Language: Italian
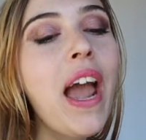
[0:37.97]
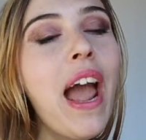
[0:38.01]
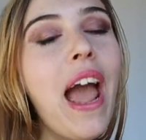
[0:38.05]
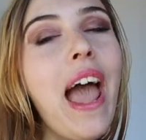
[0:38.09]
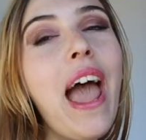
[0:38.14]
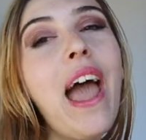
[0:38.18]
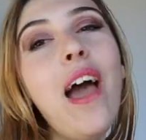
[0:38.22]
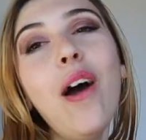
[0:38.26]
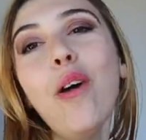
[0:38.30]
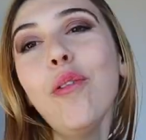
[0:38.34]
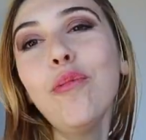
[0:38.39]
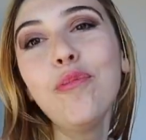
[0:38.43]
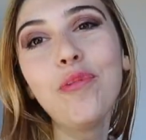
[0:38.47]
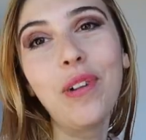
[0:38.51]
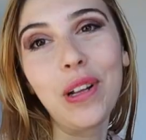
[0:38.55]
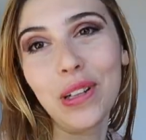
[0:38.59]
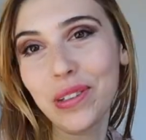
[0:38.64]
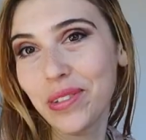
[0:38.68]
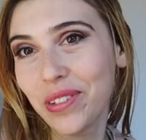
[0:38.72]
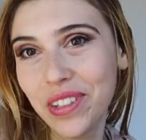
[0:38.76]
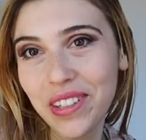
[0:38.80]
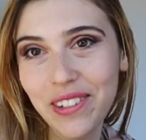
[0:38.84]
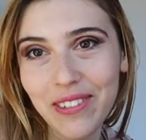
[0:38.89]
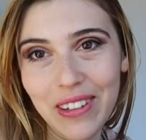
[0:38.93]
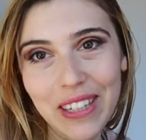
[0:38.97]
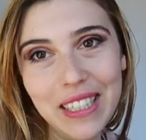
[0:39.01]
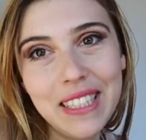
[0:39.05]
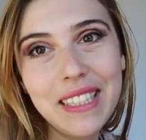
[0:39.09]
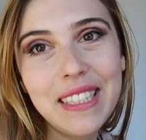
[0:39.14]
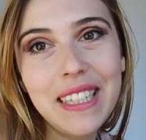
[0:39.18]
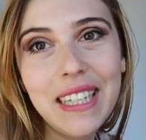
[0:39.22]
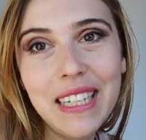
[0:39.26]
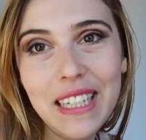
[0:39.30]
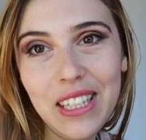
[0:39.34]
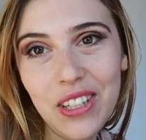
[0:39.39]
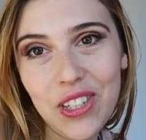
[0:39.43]
e ho fatto
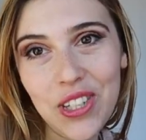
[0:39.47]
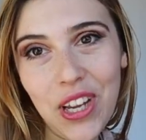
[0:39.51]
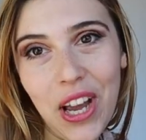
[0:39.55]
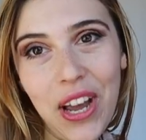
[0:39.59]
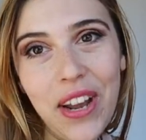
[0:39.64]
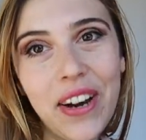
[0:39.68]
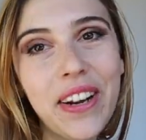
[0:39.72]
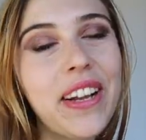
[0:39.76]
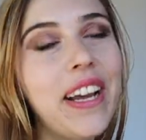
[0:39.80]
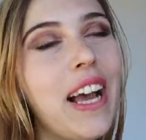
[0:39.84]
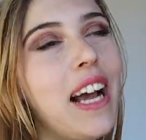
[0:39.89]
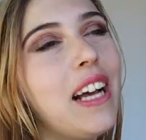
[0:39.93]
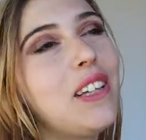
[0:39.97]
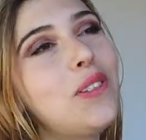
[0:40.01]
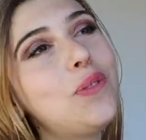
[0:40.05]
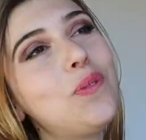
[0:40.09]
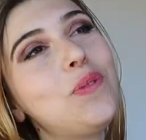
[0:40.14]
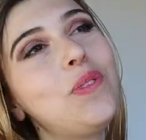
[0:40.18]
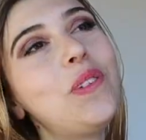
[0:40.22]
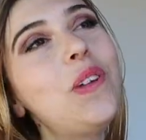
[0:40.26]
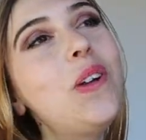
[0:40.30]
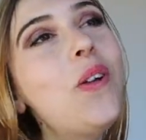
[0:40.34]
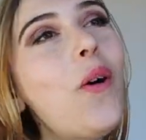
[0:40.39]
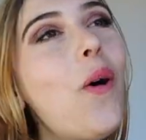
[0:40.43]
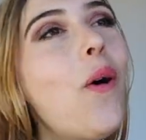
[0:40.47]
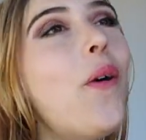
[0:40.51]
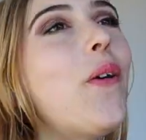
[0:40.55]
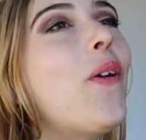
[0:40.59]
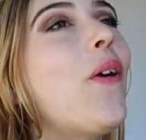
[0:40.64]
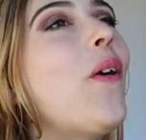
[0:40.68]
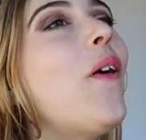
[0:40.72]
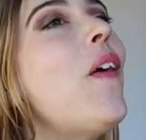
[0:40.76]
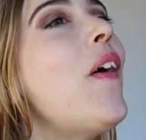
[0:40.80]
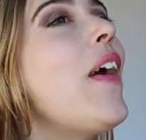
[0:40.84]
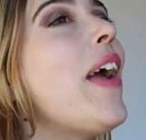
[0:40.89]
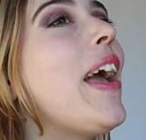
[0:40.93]
diverse ricerche su di
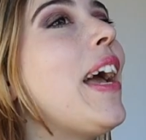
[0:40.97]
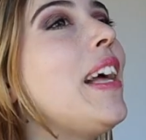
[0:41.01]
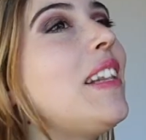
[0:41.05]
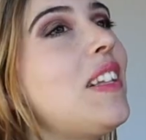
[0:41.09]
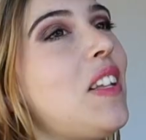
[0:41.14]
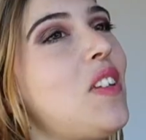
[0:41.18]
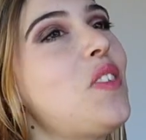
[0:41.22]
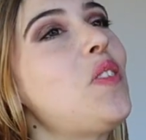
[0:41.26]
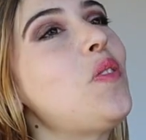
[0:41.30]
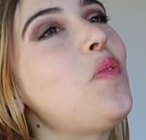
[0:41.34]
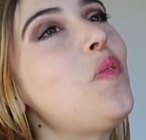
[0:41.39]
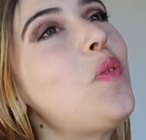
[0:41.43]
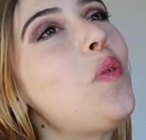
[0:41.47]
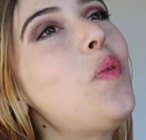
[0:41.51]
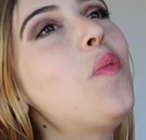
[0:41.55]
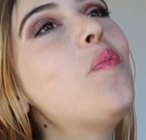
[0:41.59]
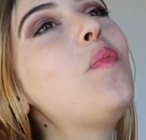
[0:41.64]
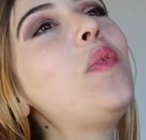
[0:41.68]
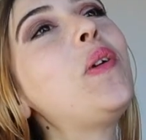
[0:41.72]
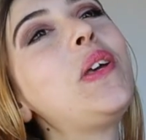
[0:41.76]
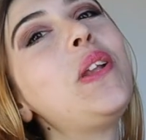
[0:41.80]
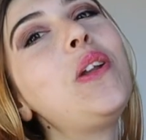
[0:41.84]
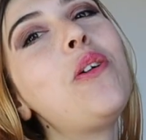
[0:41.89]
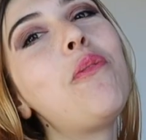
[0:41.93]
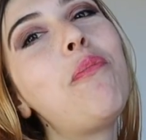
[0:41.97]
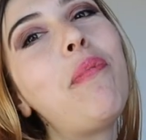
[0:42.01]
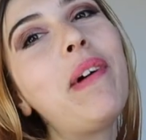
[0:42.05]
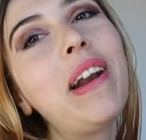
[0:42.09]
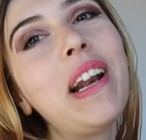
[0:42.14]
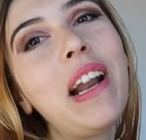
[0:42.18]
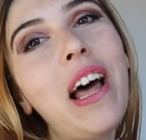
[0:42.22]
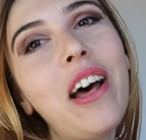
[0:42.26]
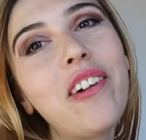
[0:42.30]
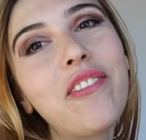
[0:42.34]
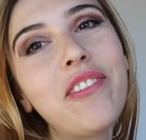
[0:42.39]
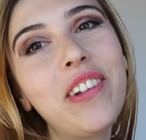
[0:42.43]
loro e adesso volevo un pochino
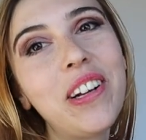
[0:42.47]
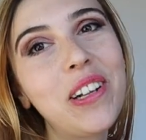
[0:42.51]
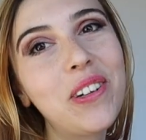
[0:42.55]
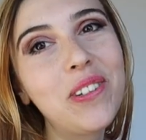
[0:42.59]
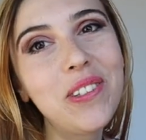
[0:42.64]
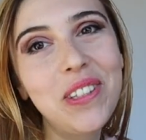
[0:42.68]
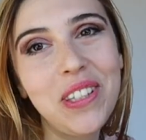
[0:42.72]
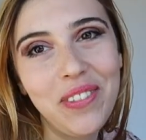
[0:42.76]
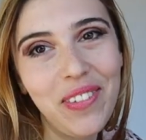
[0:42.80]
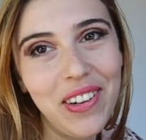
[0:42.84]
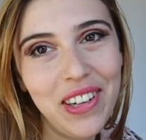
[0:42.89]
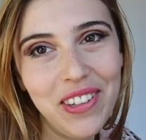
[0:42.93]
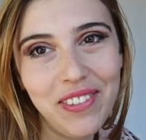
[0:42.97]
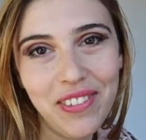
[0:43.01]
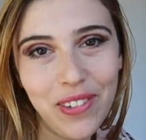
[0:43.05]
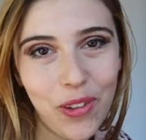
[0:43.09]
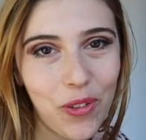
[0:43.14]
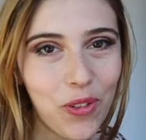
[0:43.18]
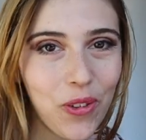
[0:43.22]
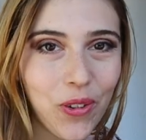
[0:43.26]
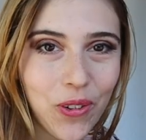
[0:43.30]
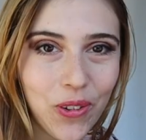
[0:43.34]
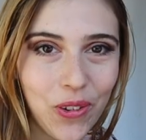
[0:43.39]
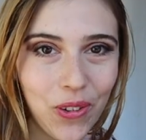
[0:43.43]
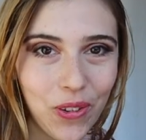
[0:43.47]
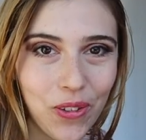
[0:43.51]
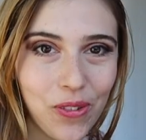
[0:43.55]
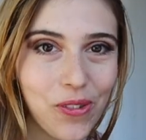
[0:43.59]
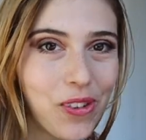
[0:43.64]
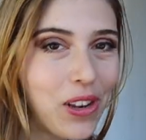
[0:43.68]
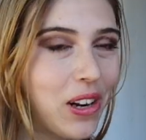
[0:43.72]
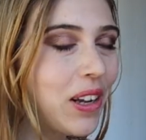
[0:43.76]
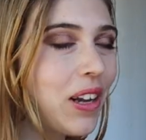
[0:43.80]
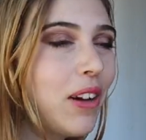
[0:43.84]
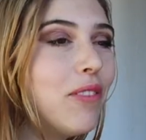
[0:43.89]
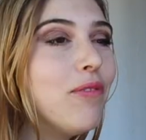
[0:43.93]
parlarvene così ve li faccio
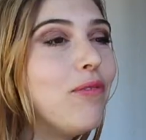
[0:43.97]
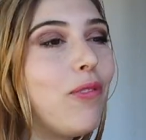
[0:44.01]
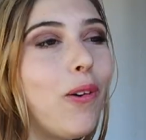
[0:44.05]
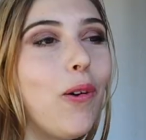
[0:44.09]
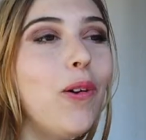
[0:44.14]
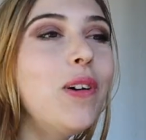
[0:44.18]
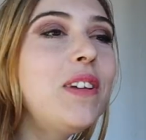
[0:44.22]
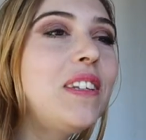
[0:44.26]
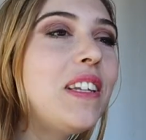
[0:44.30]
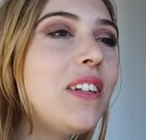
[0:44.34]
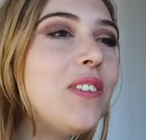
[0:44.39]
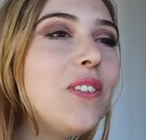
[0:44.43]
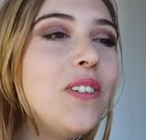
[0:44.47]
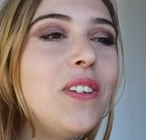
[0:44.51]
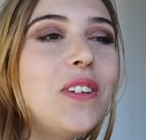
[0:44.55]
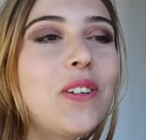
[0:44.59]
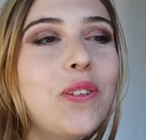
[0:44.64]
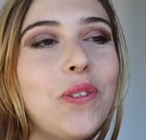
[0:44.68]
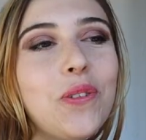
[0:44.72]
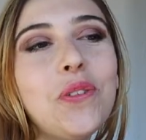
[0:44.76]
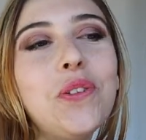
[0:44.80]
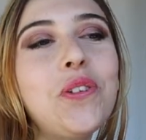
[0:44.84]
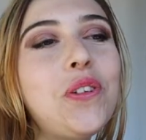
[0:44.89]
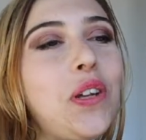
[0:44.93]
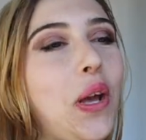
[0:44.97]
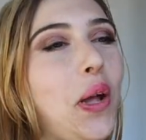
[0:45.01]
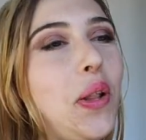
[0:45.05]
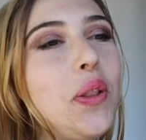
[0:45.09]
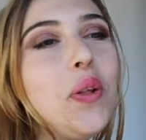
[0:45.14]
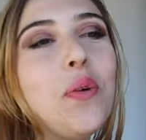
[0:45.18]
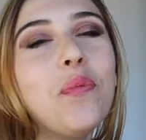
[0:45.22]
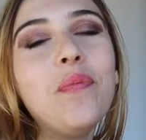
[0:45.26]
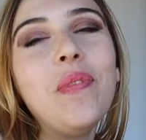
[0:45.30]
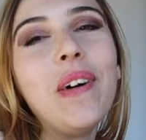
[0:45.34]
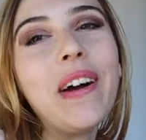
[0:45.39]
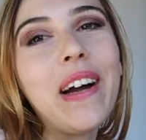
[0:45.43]
conoscere anche a voi se non li
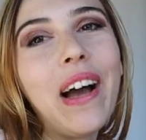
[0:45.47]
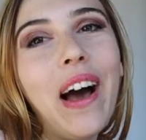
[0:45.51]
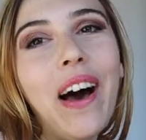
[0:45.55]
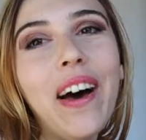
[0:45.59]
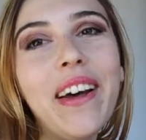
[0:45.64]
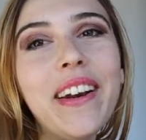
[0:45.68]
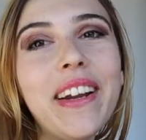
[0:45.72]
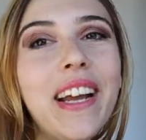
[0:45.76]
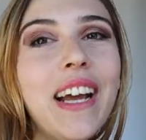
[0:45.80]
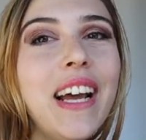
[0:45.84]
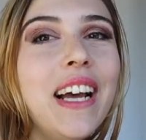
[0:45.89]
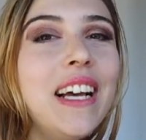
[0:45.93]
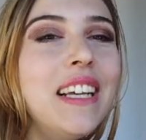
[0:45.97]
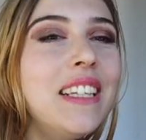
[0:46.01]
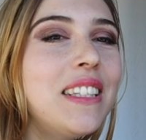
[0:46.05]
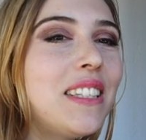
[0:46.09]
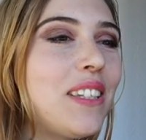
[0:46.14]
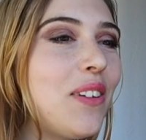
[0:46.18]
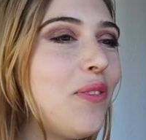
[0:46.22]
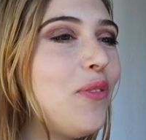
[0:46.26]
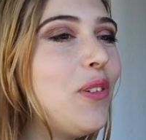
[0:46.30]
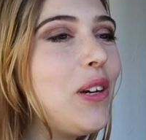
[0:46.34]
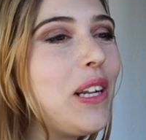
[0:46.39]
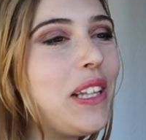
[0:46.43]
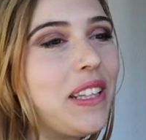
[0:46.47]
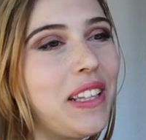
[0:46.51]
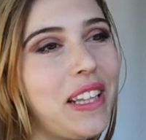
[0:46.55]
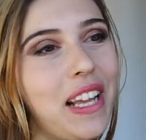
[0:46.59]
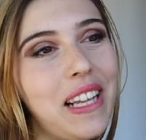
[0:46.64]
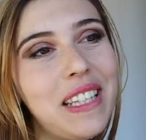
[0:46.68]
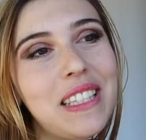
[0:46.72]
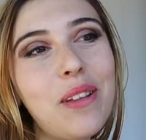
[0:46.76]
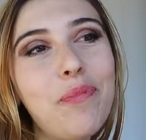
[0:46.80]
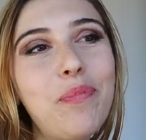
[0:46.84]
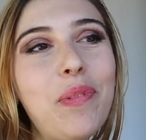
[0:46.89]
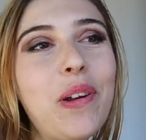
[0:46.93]
conoscete o magari se
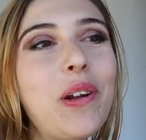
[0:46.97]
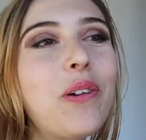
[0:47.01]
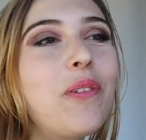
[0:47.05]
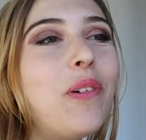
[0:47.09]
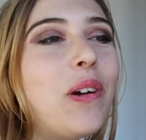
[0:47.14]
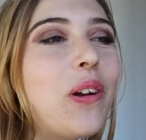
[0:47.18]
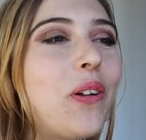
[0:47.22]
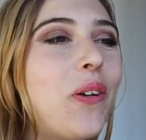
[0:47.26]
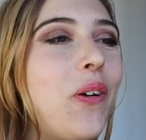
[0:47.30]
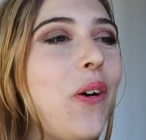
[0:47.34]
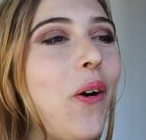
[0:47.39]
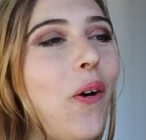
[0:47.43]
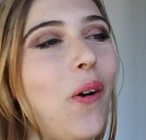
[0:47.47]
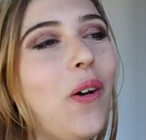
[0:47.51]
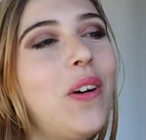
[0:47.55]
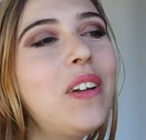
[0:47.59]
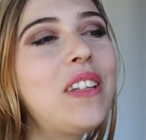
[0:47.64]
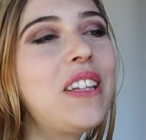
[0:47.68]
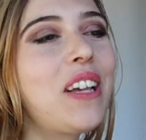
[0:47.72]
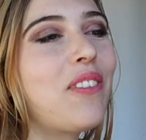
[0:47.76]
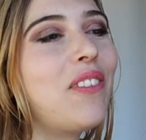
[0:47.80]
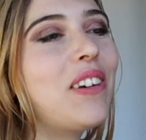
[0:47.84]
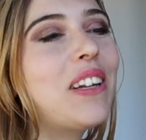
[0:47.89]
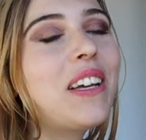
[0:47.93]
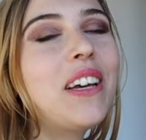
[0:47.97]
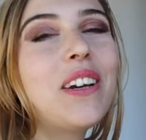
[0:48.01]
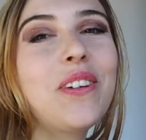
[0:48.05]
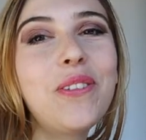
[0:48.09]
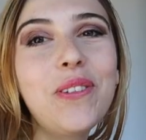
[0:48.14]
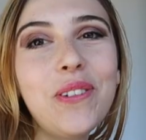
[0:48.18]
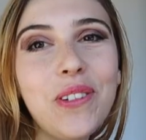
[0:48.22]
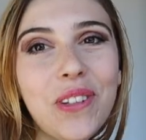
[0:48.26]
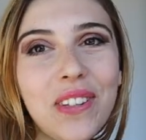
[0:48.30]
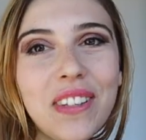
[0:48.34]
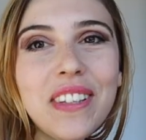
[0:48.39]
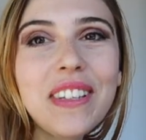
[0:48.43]
volete sapere qualcosa, qualche
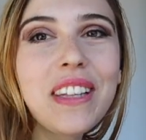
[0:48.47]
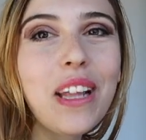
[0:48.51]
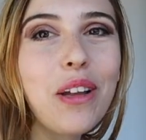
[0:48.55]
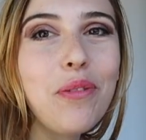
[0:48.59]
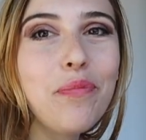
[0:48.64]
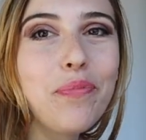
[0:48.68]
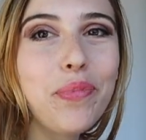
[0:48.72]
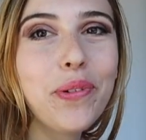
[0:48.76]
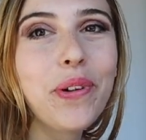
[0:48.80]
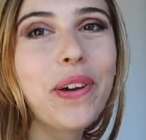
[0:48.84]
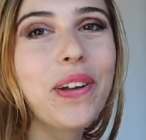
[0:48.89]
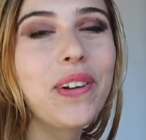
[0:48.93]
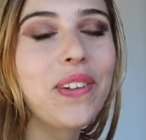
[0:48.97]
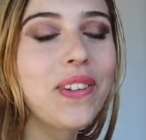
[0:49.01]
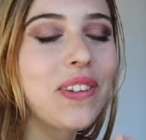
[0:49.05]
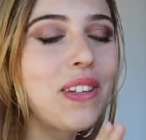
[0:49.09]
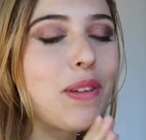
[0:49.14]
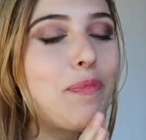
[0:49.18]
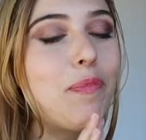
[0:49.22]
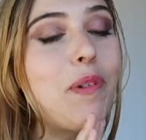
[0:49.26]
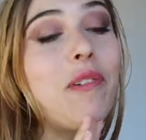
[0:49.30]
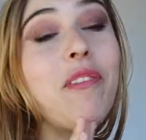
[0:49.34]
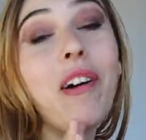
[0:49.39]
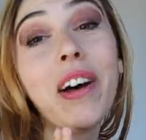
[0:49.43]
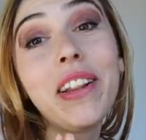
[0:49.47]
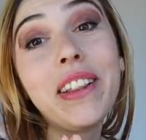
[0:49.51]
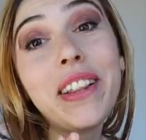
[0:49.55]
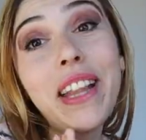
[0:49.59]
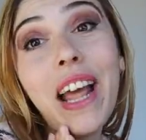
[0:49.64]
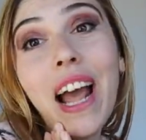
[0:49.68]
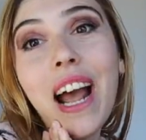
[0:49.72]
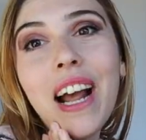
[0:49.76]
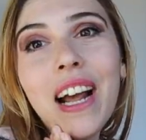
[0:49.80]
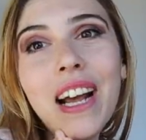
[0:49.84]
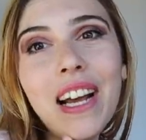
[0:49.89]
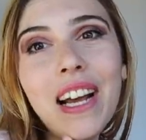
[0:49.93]
curiosità curiosità in più che non sapevate,